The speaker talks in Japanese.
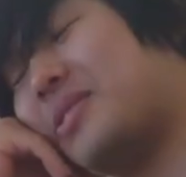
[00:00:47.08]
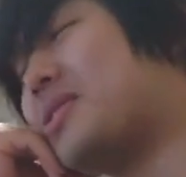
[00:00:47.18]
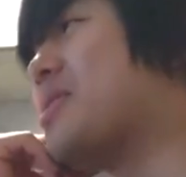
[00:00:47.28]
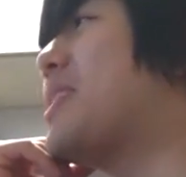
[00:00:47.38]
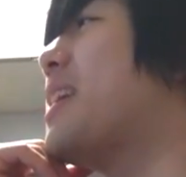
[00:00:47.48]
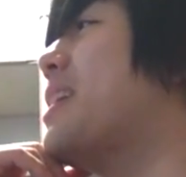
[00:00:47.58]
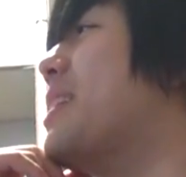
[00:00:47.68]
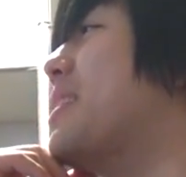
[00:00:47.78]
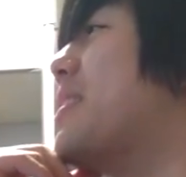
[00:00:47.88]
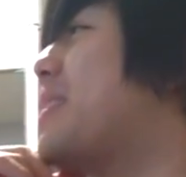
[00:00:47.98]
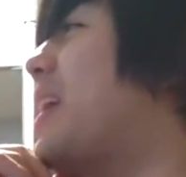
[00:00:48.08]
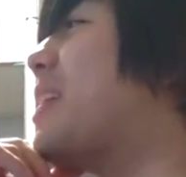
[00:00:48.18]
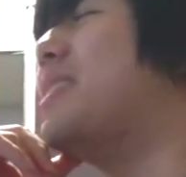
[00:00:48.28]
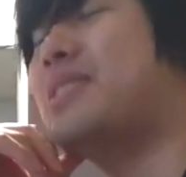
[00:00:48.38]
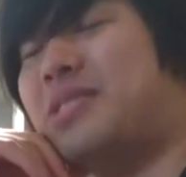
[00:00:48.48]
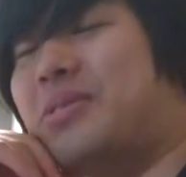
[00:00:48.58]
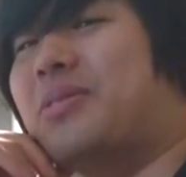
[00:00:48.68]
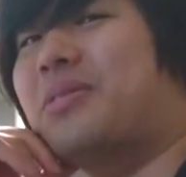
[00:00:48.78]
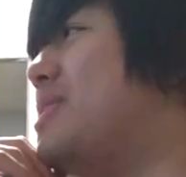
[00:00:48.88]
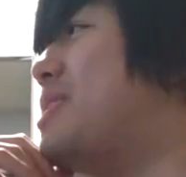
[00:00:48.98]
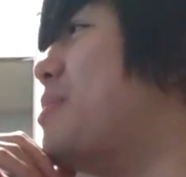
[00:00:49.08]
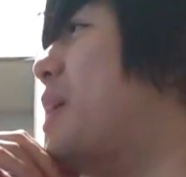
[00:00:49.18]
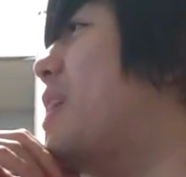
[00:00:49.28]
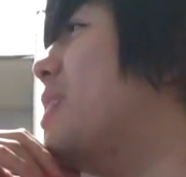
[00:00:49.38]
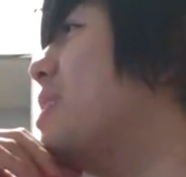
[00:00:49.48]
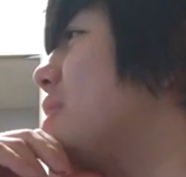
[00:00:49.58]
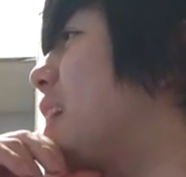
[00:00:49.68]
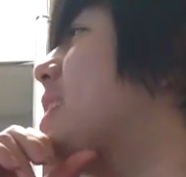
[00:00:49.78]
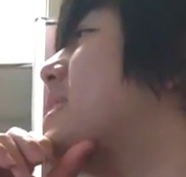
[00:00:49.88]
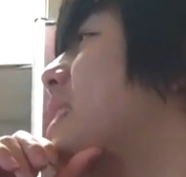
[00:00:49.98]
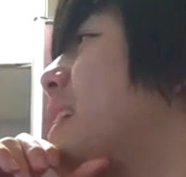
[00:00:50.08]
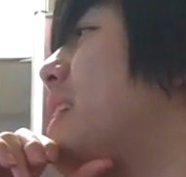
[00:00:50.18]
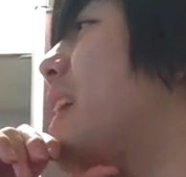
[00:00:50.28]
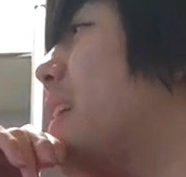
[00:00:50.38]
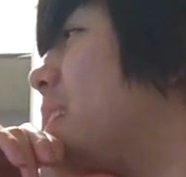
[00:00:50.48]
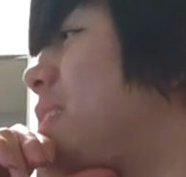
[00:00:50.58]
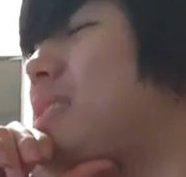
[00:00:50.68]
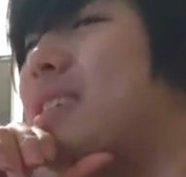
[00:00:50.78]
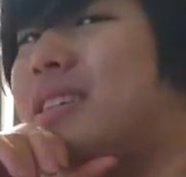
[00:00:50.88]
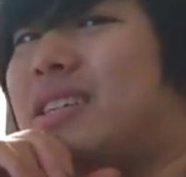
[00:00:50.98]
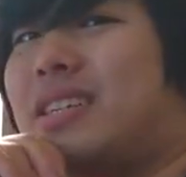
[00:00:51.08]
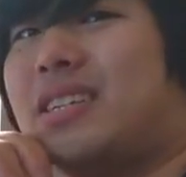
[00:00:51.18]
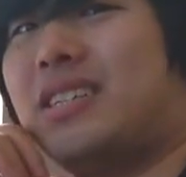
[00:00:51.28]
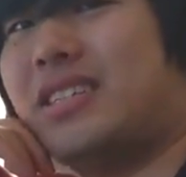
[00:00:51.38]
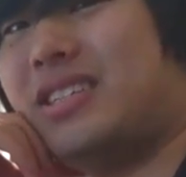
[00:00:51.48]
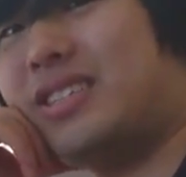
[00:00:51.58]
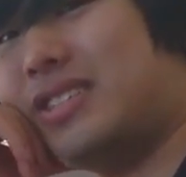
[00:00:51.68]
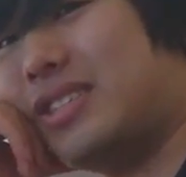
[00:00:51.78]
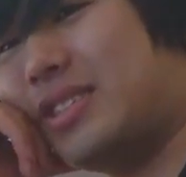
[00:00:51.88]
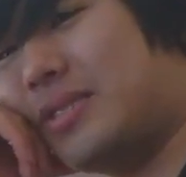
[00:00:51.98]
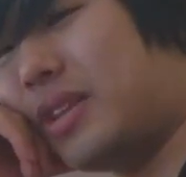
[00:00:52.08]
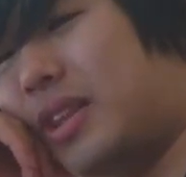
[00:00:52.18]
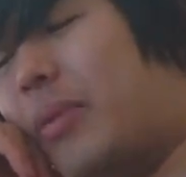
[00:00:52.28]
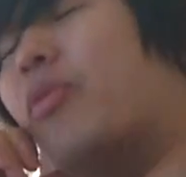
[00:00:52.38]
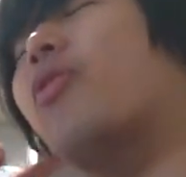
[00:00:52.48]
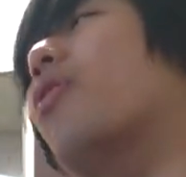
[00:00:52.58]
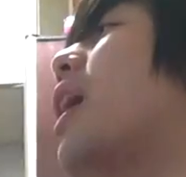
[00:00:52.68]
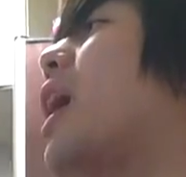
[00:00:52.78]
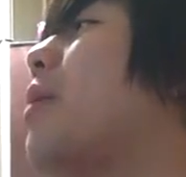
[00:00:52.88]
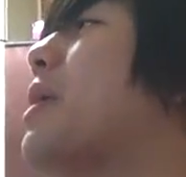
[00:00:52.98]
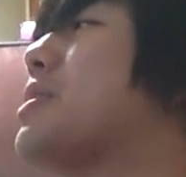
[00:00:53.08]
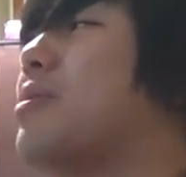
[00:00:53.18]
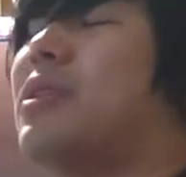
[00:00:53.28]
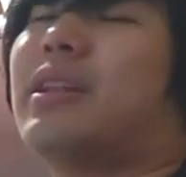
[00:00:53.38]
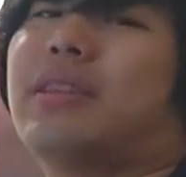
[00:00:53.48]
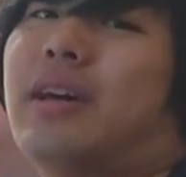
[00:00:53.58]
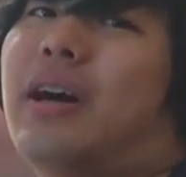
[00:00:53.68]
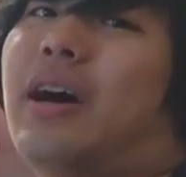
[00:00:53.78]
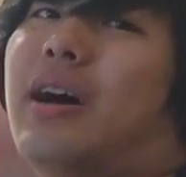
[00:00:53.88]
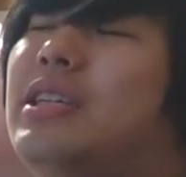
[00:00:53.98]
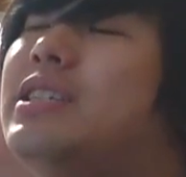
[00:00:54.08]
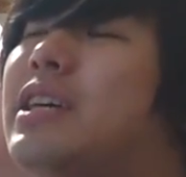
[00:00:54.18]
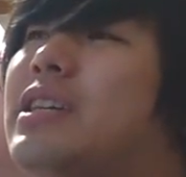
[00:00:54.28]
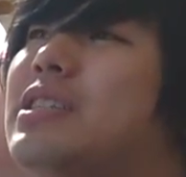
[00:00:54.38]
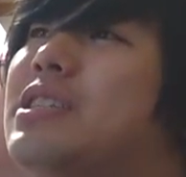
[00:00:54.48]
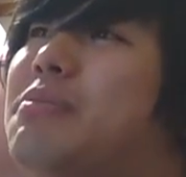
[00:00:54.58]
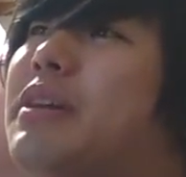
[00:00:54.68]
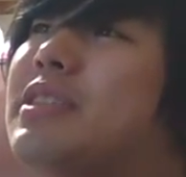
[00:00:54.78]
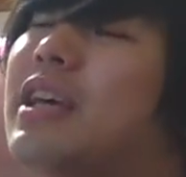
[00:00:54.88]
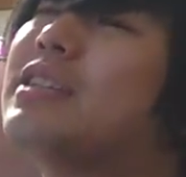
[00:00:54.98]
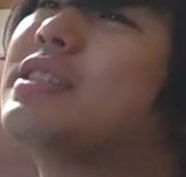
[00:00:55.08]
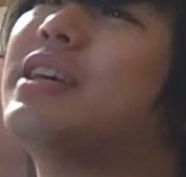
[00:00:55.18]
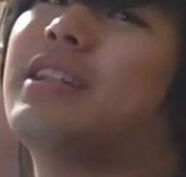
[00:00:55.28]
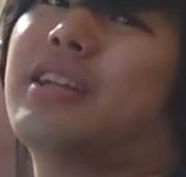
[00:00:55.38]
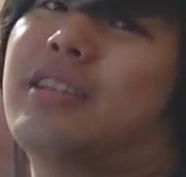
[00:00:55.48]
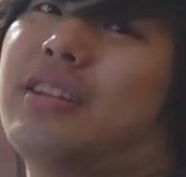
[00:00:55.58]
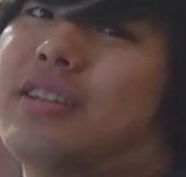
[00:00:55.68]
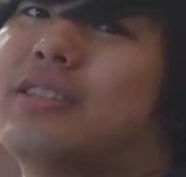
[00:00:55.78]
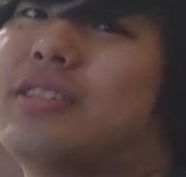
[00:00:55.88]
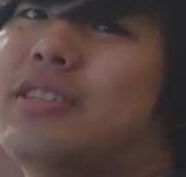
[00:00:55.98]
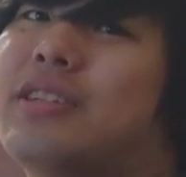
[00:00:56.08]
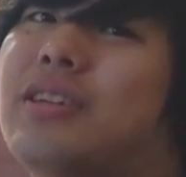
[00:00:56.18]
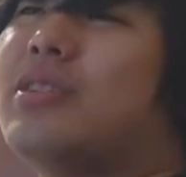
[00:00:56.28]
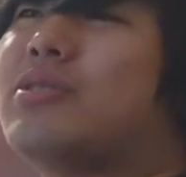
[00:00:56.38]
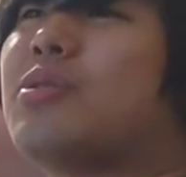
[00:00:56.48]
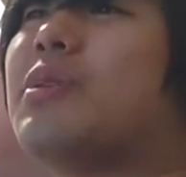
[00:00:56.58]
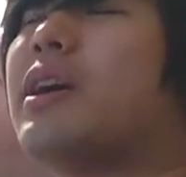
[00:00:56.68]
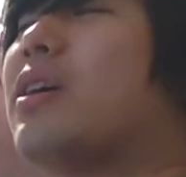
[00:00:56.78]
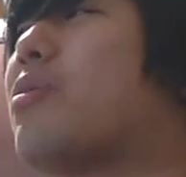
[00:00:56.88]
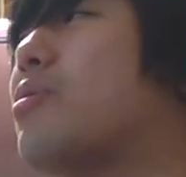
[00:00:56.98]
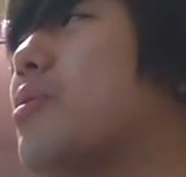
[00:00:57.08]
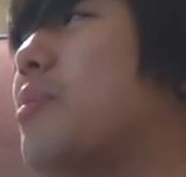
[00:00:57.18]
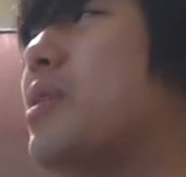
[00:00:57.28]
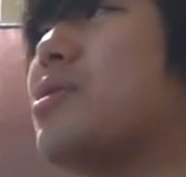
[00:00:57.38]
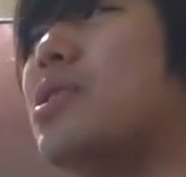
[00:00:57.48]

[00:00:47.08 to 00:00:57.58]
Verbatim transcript: すげえ高いんですよ1万7000円おおそんなするんだでもアマゾンだったら以前1万3000円だったんです、うん、それがこのマウ